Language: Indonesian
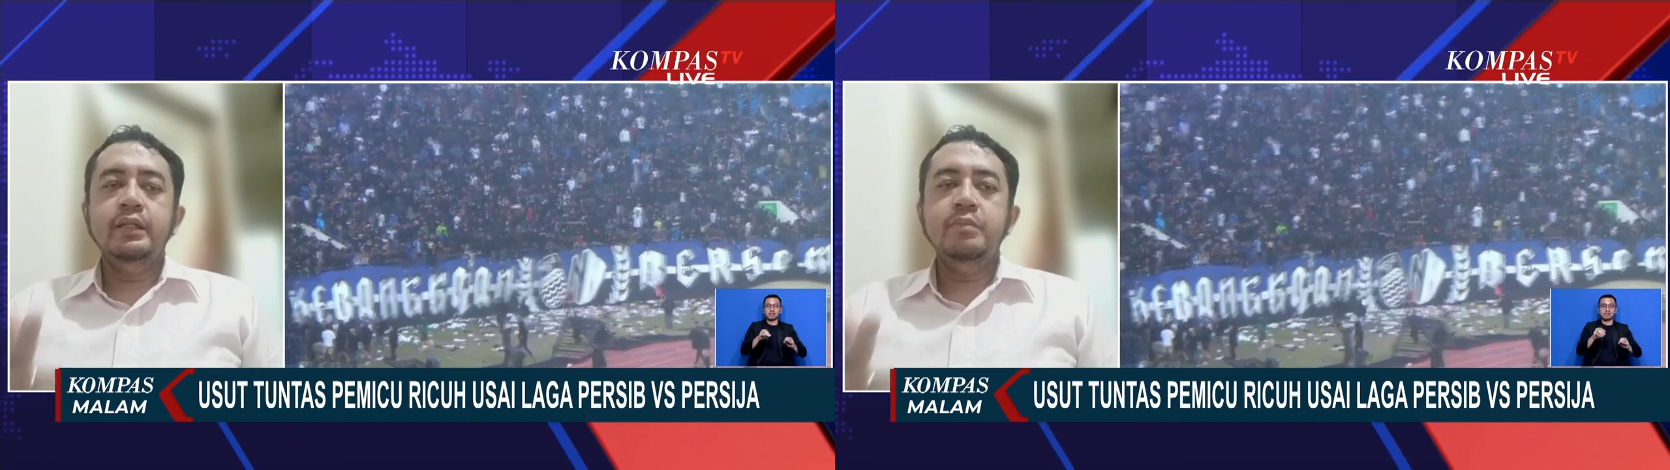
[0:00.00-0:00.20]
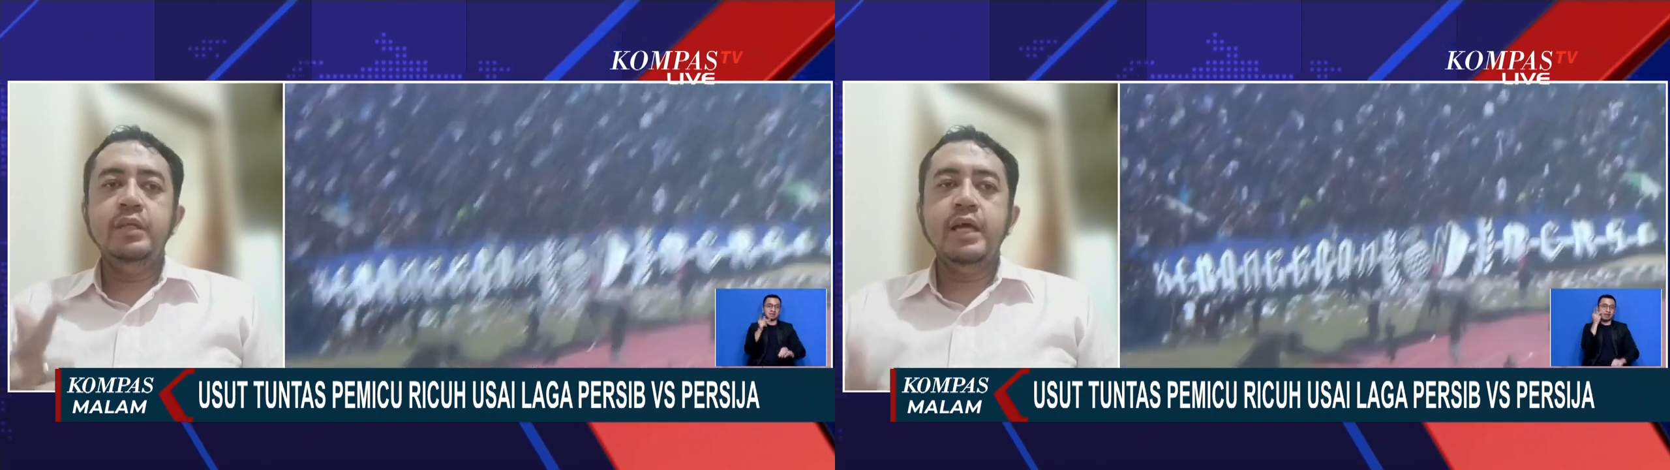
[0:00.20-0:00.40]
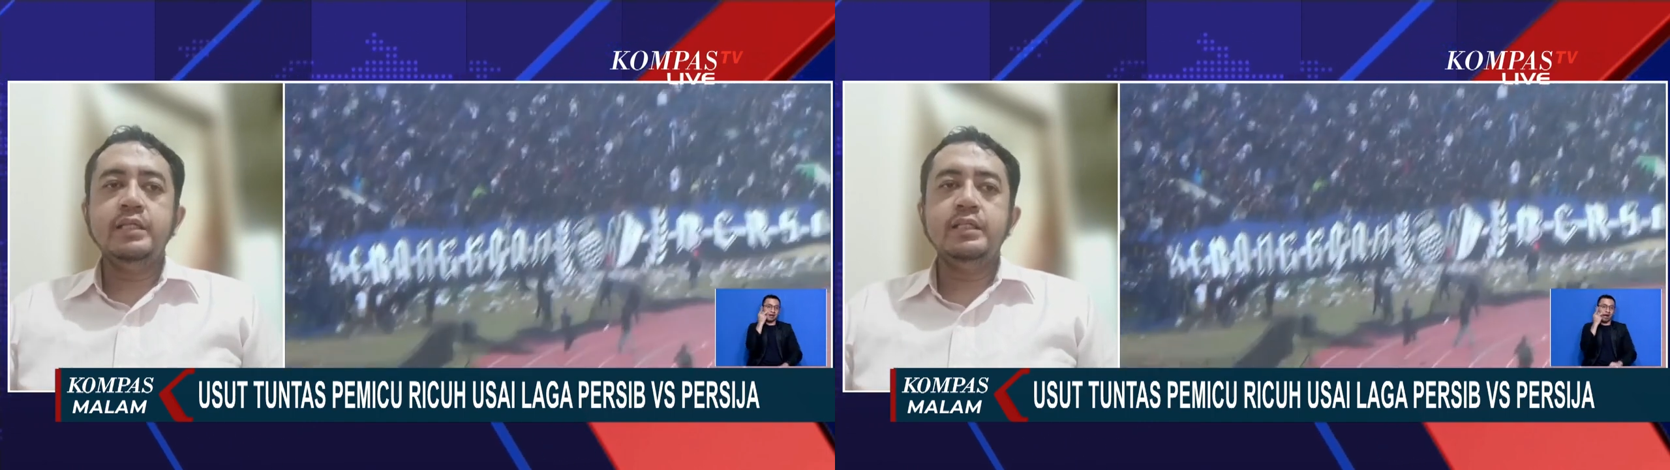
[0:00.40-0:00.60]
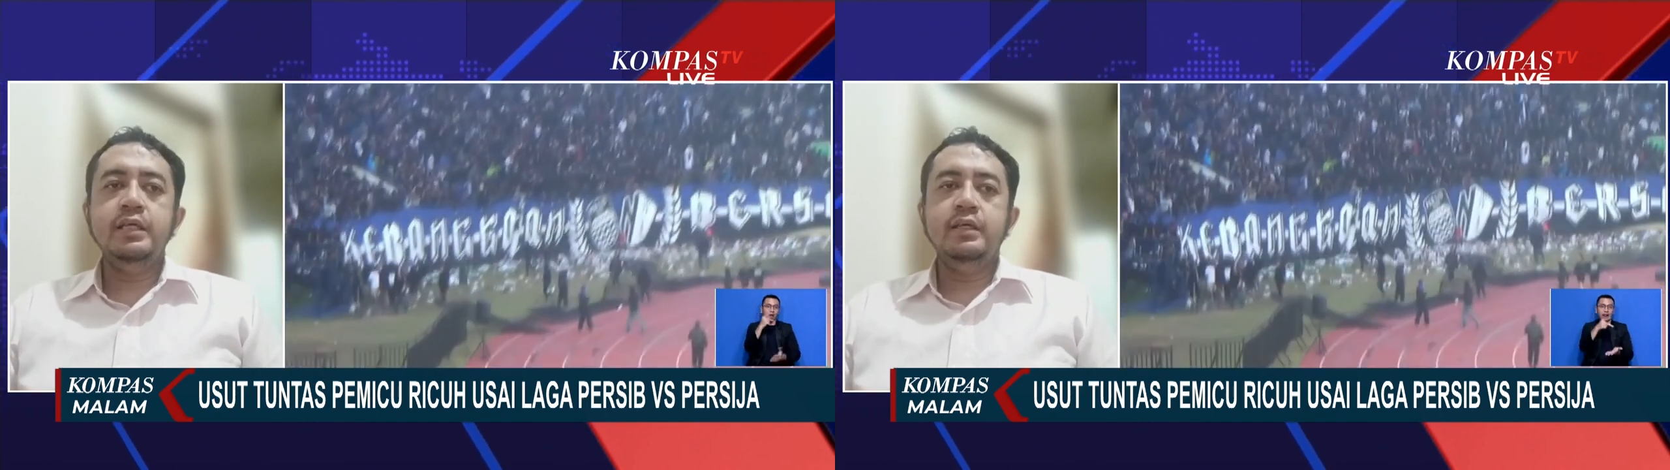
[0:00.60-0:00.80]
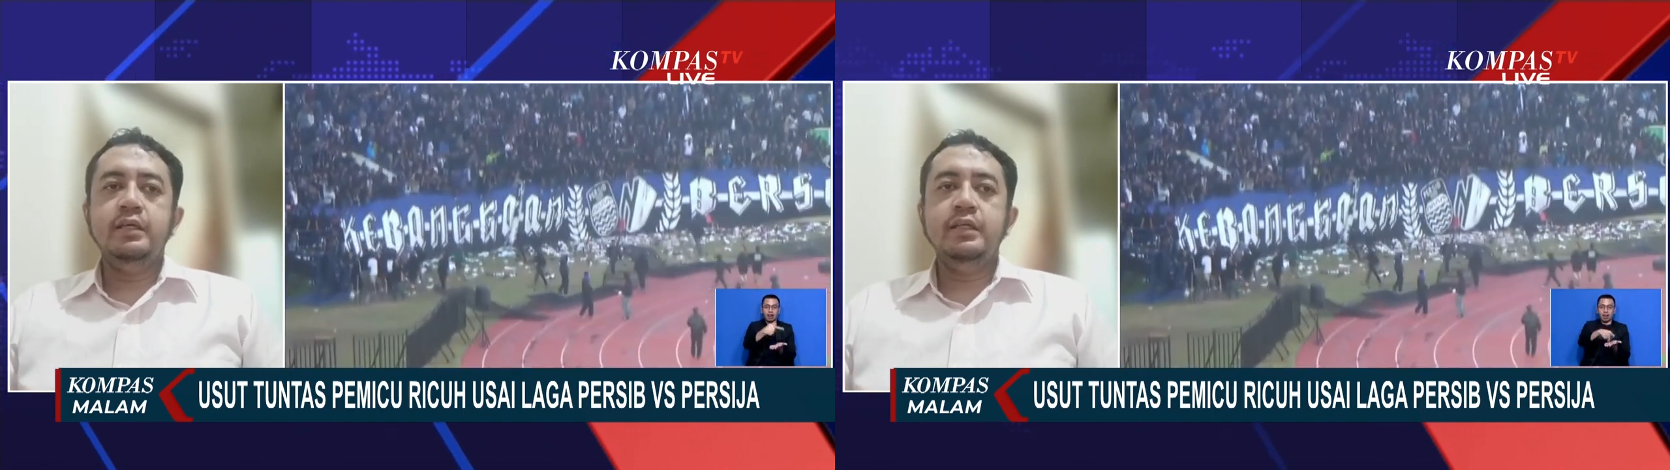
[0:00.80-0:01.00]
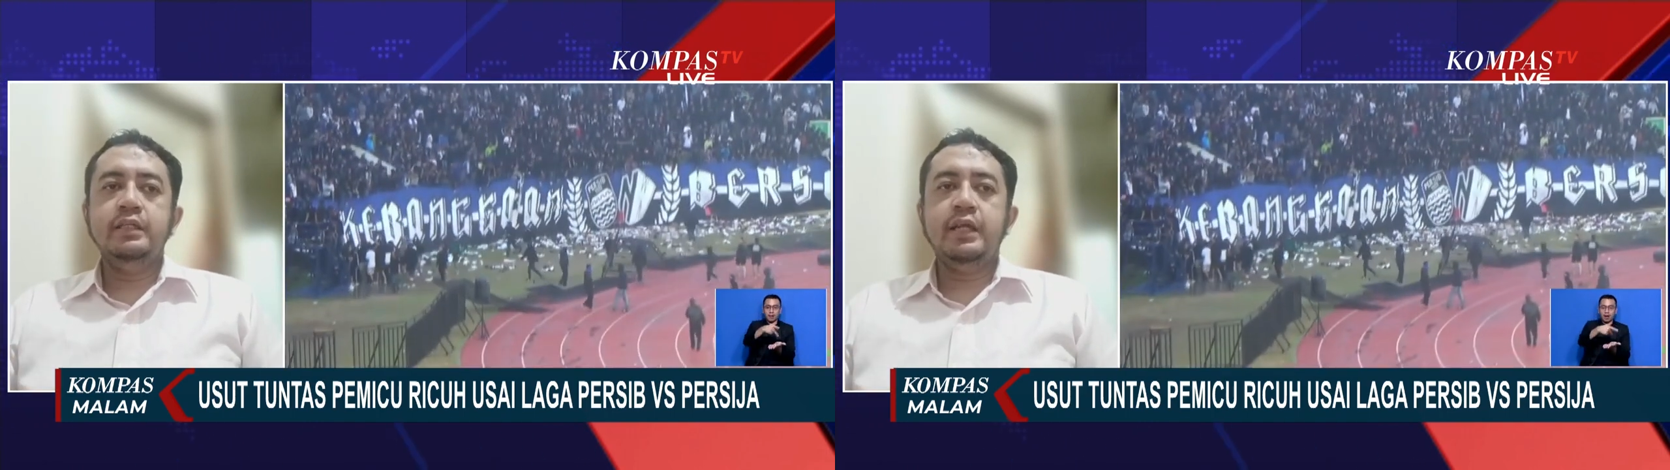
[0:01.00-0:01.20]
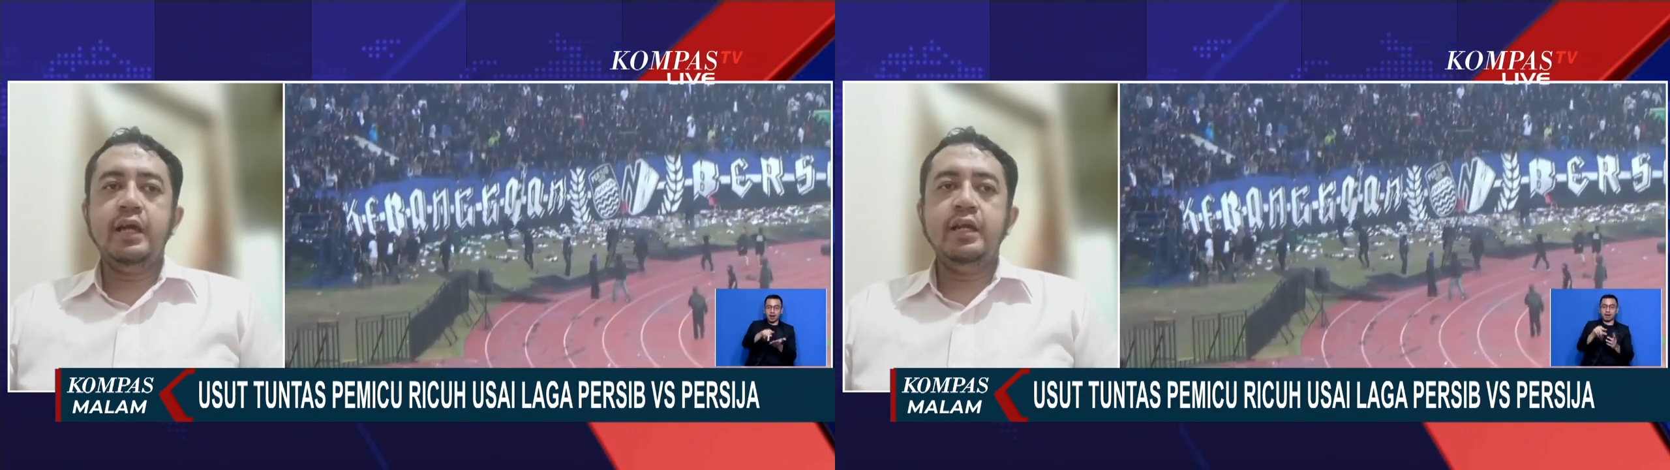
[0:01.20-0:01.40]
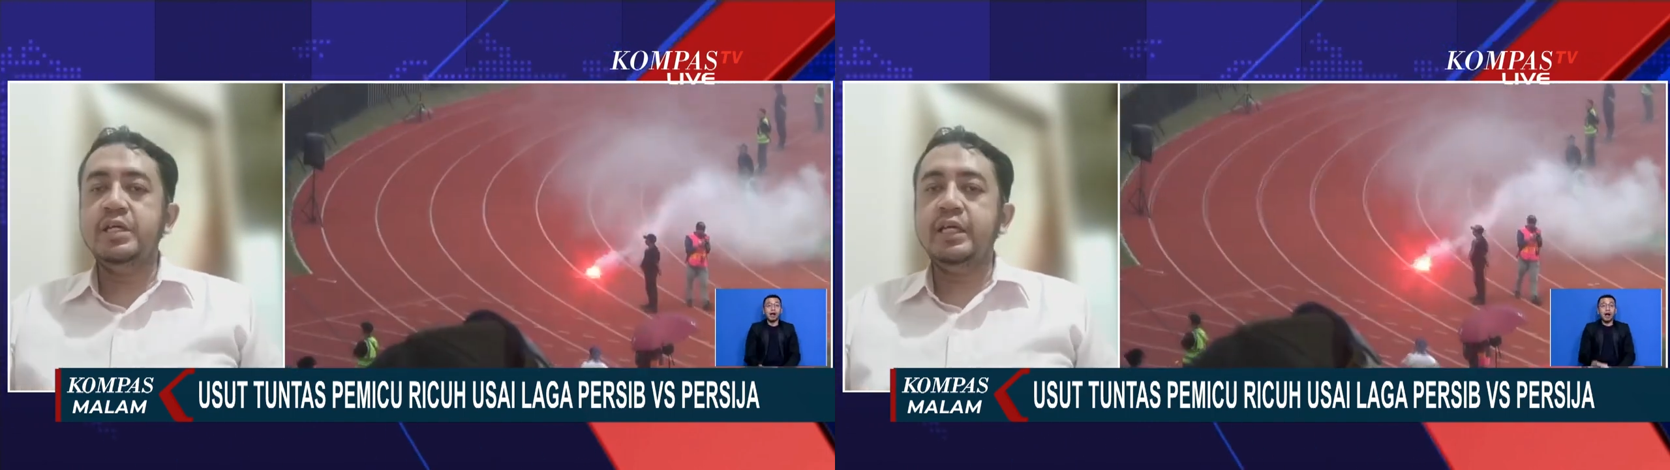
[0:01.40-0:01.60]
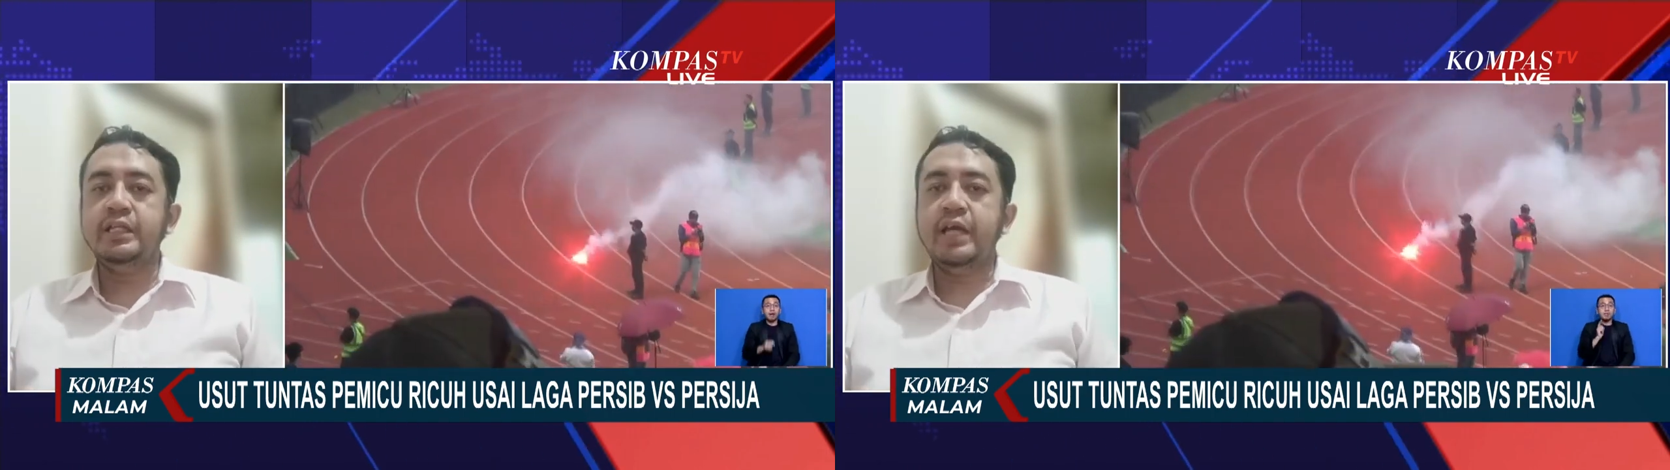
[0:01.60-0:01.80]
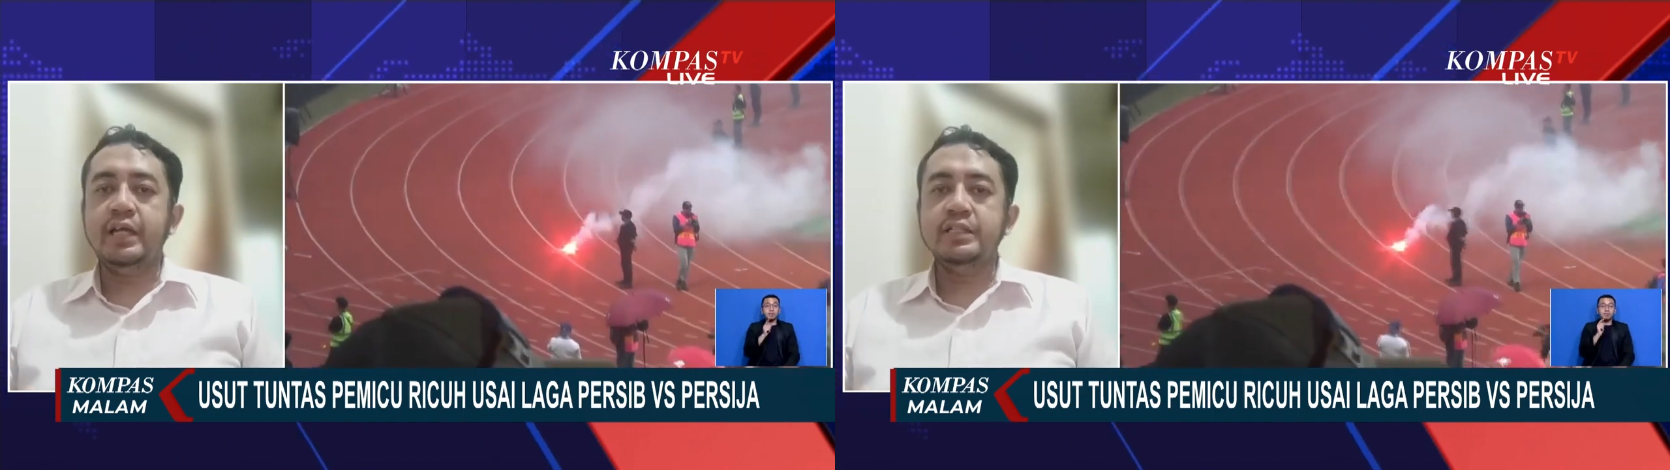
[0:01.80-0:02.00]
lalu juga video-video yang masih bisa
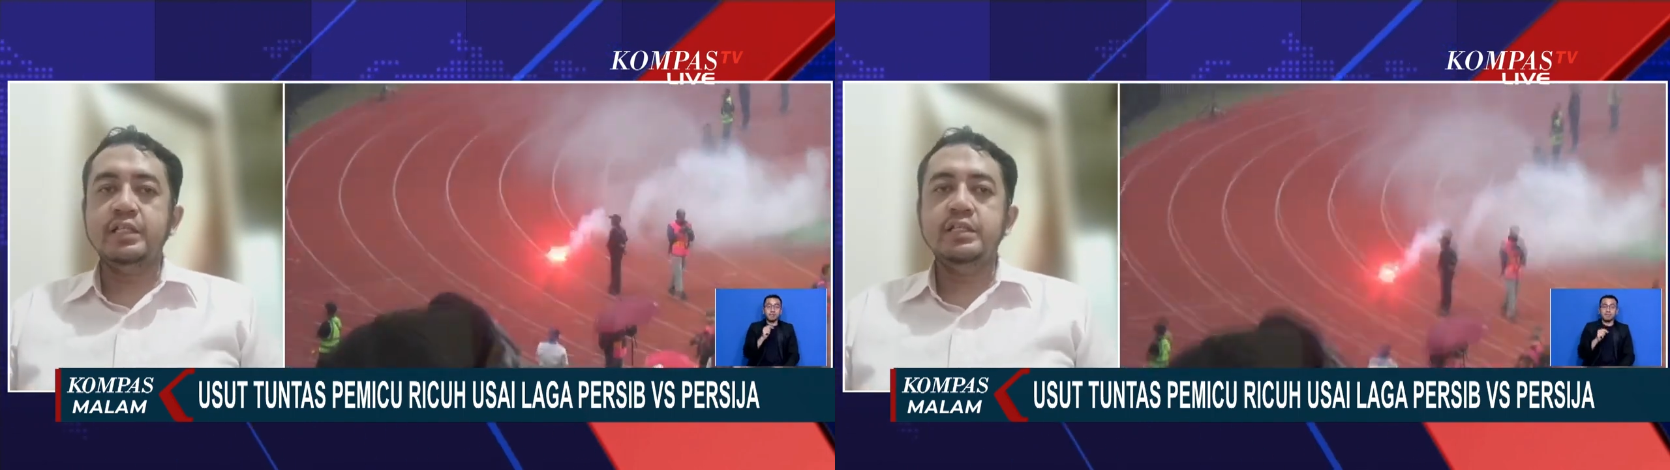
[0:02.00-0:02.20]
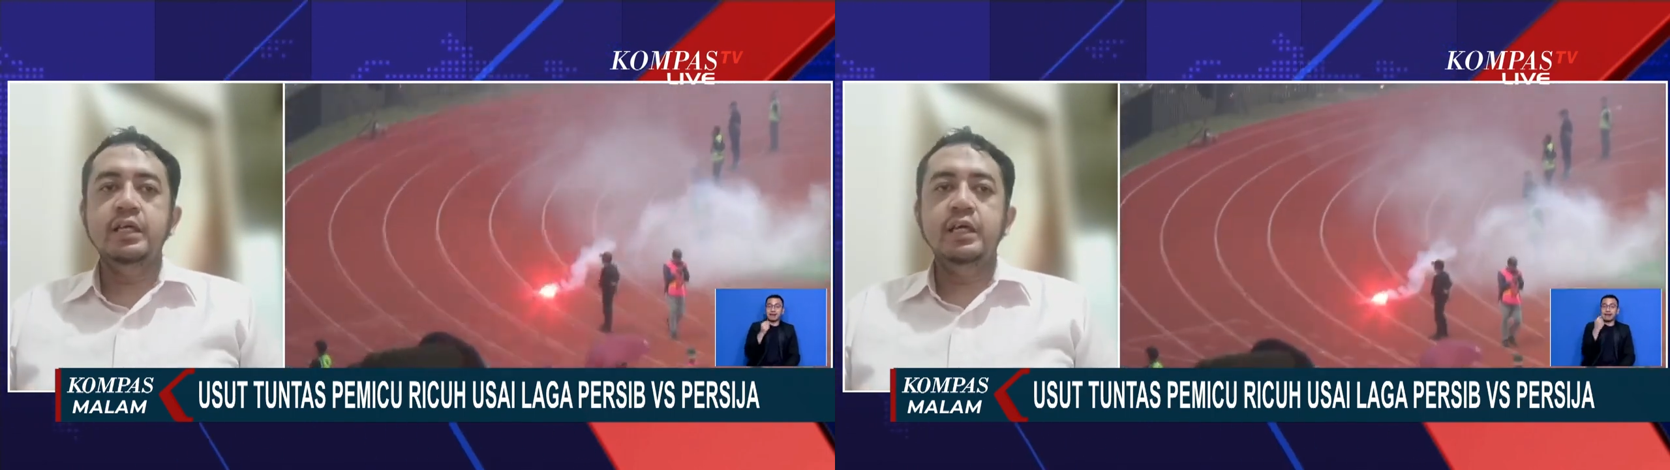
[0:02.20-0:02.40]
kita akses,